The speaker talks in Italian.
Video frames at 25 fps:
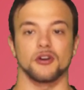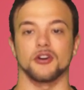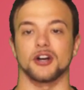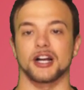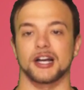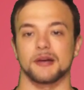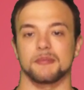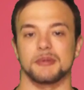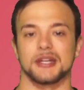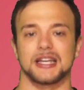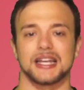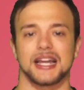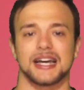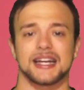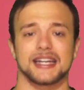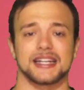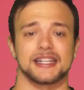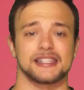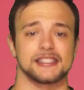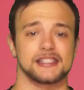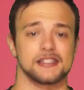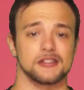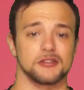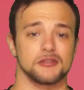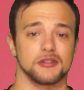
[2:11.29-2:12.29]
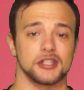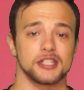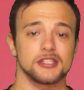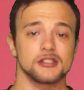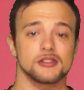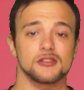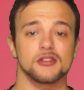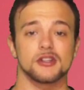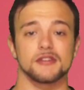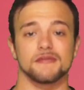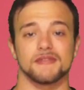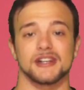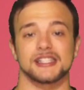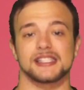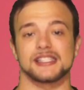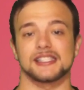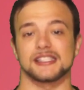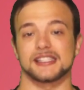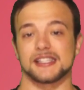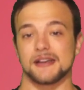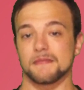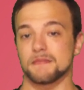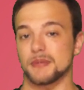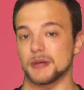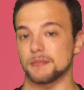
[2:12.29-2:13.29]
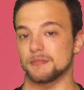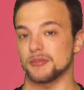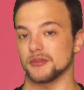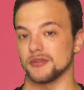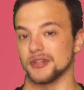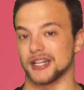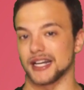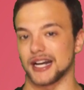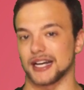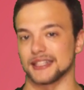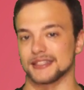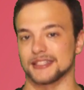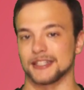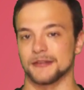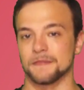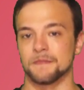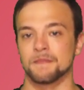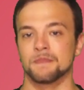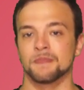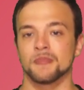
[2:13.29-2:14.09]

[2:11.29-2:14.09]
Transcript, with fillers: con capillari che si riuniscono in vasi sempre più grandi.